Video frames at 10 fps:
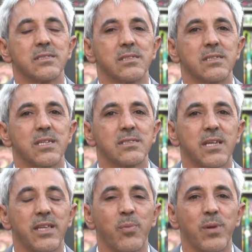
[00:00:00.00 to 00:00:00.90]
que se
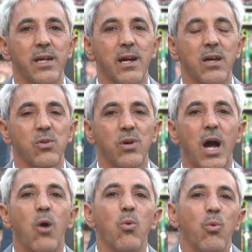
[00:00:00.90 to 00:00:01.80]
ha desplegado,
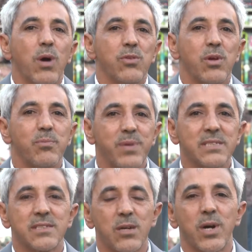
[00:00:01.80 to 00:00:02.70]
aun cuando
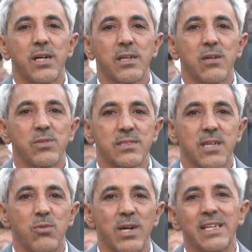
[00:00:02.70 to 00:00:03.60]
empiecen a bajar algunas
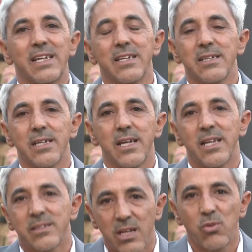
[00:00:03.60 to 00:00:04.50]
aguas, que el
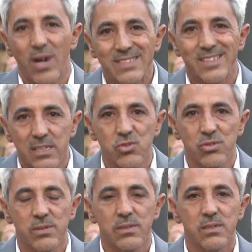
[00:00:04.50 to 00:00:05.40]
Estado hace
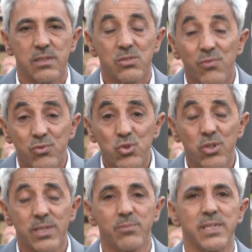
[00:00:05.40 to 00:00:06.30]
eso, es su
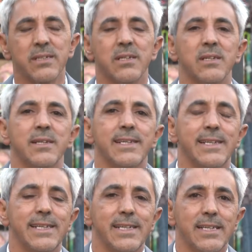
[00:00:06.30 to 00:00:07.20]
función también.
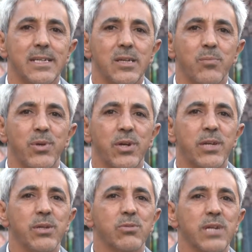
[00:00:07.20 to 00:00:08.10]
Pero
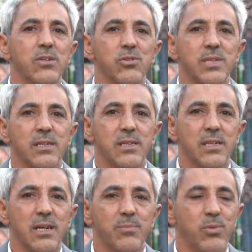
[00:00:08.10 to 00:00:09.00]
escribiste una nota que
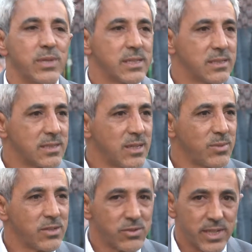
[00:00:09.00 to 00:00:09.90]
la publiqué en
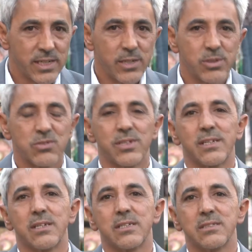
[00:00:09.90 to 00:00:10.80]
Desalambra, en donde escribe Sonia
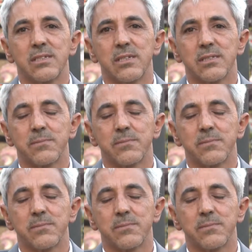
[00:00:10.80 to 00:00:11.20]
cada 15 días,